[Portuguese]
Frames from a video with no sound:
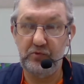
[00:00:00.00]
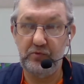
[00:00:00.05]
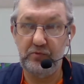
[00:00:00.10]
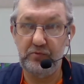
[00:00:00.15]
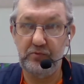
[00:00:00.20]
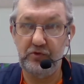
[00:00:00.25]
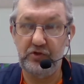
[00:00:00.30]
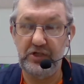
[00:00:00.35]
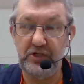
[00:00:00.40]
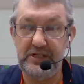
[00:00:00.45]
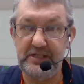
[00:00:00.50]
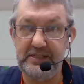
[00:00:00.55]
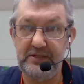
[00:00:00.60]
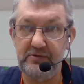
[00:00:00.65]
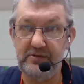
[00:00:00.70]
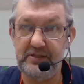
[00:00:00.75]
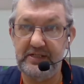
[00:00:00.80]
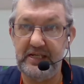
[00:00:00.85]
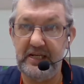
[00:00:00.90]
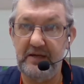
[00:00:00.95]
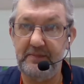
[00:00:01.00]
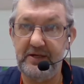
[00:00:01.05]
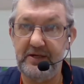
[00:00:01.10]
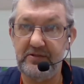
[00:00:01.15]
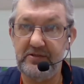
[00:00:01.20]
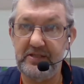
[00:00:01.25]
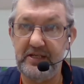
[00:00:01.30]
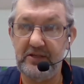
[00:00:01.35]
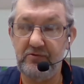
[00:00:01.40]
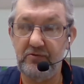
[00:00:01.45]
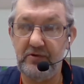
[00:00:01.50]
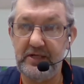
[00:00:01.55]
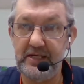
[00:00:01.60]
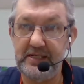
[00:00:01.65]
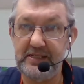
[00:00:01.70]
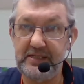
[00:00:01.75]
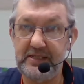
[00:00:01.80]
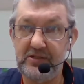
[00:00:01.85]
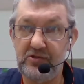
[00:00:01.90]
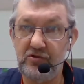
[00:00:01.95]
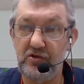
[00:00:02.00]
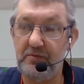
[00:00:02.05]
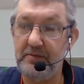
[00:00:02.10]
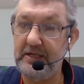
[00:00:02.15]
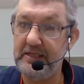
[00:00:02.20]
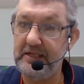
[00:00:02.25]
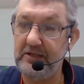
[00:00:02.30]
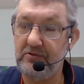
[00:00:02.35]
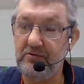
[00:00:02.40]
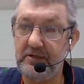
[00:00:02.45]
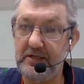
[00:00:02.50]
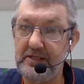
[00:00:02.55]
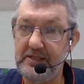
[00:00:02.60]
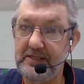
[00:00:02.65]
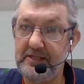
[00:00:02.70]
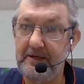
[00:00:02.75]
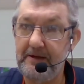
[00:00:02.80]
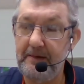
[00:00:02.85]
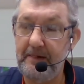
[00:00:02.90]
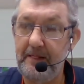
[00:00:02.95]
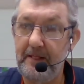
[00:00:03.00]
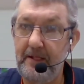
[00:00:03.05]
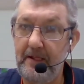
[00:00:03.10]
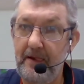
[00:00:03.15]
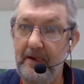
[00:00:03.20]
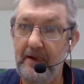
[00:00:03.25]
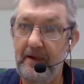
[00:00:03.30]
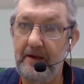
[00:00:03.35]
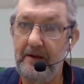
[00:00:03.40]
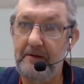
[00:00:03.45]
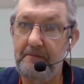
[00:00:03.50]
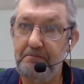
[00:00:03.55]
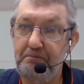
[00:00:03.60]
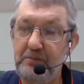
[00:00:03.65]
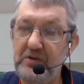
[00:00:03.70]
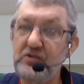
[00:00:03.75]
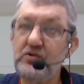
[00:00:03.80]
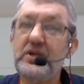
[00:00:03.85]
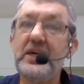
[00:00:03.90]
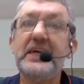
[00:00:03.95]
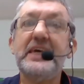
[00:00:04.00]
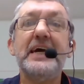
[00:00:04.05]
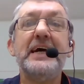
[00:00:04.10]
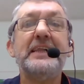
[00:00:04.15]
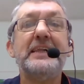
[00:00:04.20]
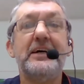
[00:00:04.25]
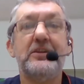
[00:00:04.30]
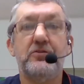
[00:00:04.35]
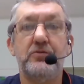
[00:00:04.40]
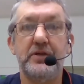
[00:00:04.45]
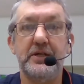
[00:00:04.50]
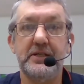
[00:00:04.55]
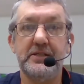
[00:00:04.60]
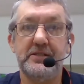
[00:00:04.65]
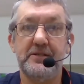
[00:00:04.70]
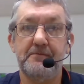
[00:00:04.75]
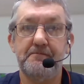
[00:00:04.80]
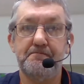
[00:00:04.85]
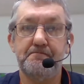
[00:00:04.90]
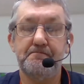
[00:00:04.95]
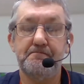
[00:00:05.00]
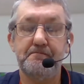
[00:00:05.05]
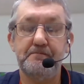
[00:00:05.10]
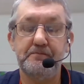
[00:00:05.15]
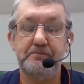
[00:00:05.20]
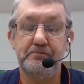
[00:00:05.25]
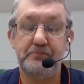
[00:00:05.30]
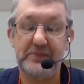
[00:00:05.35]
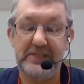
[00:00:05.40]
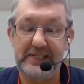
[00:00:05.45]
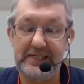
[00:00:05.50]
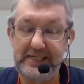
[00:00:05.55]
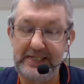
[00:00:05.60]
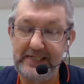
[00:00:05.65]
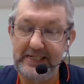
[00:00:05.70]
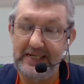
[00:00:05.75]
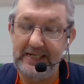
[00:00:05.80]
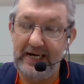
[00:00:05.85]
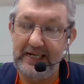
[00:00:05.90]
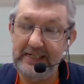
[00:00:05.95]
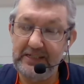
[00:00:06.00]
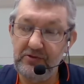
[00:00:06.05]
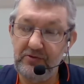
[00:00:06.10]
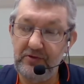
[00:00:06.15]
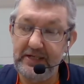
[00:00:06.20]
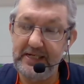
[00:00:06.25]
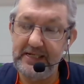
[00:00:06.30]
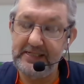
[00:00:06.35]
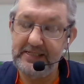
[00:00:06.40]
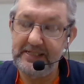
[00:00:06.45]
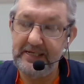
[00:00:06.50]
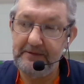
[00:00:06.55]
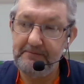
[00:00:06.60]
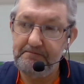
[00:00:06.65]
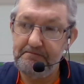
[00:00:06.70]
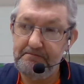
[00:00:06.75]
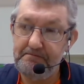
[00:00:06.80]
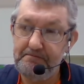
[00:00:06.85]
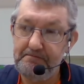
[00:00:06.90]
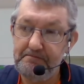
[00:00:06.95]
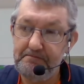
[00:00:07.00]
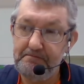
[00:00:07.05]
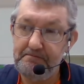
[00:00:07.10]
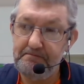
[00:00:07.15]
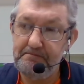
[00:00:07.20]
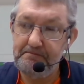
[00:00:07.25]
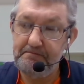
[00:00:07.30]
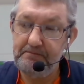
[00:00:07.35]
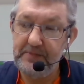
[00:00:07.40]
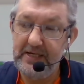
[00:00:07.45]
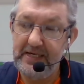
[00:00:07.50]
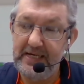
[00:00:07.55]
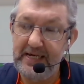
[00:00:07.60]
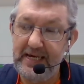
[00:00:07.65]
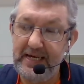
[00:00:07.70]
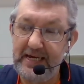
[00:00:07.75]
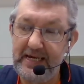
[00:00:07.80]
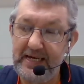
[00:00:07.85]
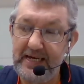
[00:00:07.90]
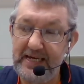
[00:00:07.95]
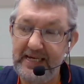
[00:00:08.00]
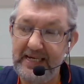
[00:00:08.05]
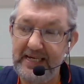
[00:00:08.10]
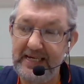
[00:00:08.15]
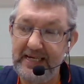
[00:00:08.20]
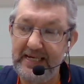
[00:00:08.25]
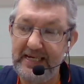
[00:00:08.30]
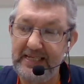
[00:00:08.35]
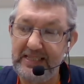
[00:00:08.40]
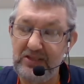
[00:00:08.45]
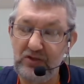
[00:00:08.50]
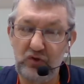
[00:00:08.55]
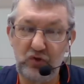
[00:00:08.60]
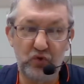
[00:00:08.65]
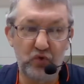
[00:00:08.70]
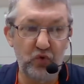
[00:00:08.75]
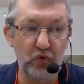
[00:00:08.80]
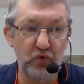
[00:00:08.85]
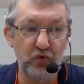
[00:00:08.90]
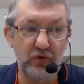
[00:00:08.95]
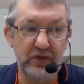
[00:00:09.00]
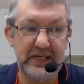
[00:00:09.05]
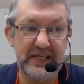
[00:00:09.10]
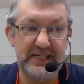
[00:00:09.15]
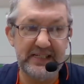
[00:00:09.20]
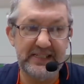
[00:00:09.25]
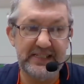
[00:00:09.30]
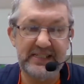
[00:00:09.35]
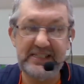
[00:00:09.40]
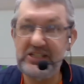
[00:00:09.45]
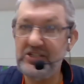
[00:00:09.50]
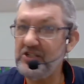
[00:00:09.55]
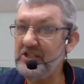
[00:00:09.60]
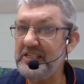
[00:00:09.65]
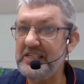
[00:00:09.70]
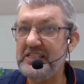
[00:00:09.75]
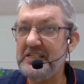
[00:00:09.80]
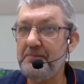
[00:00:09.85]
utilizando os elementos da natureza, sobre a natureza. Mas o que é a natureza? A natureza é, é, é tudo que existe nesse